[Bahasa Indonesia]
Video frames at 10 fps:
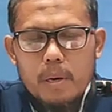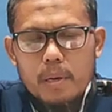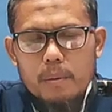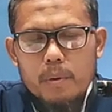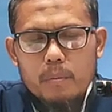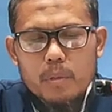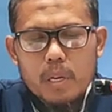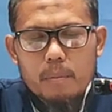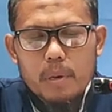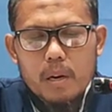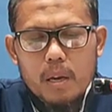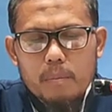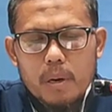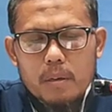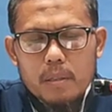Bapak Ibu muslimin
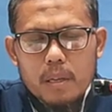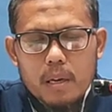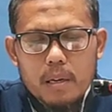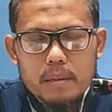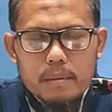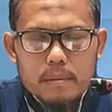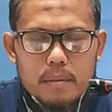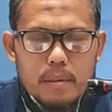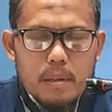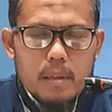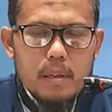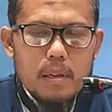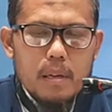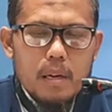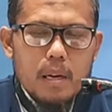rahimakumullah
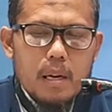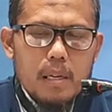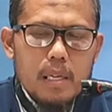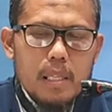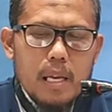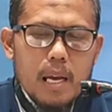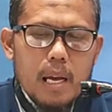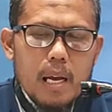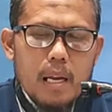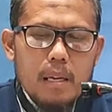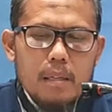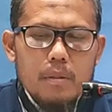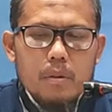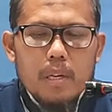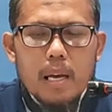eh, kita
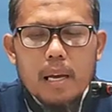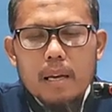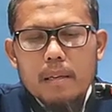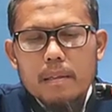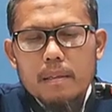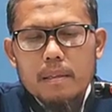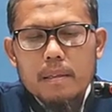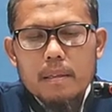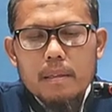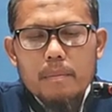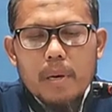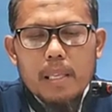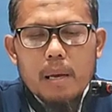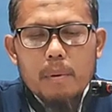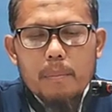sudah
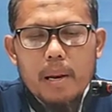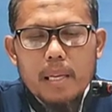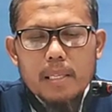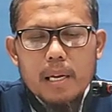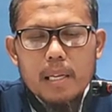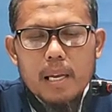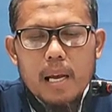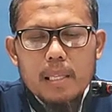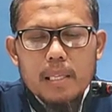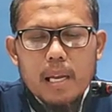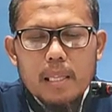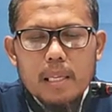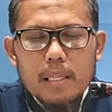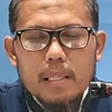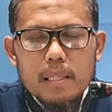banyak mempelajari
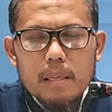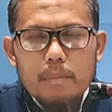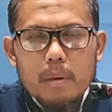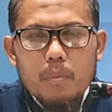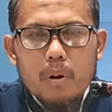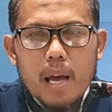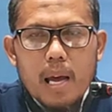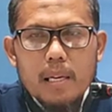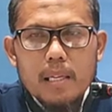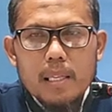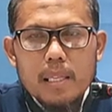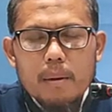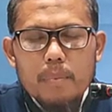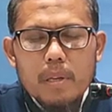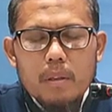hadis-hadis di permulaan
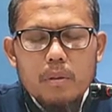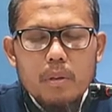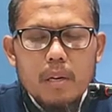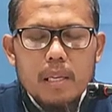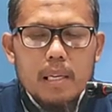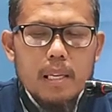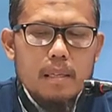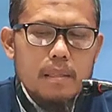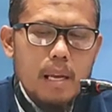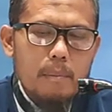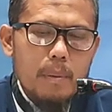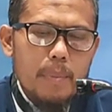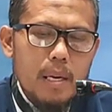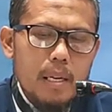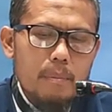kita Riyadhus Salihin
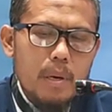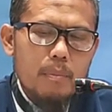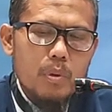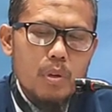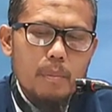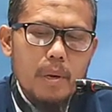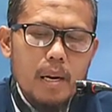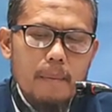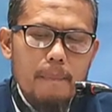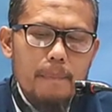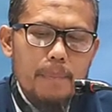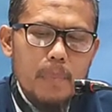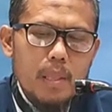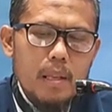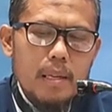sampai pada babu Sober
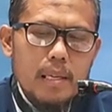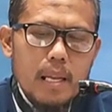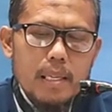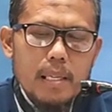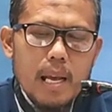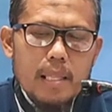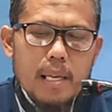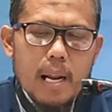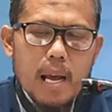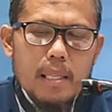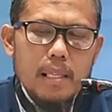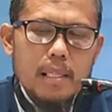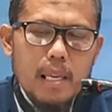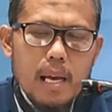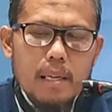dan di antara
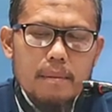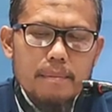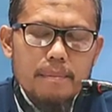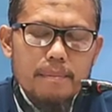hadis yang